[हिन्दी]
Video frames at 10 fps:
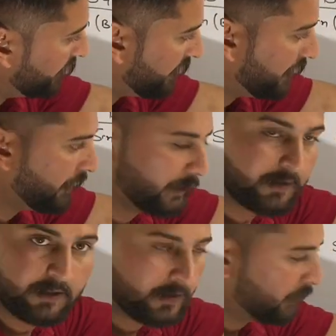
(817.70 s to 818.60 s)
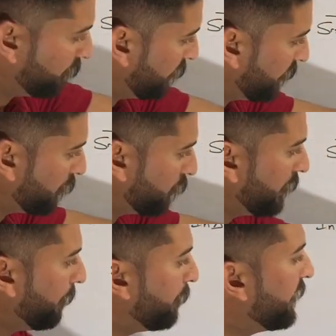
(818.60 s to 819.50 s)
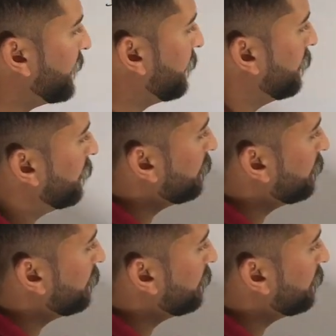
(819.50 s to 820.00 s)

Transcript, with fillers: ये तो ये क्या हो गया बी एंगल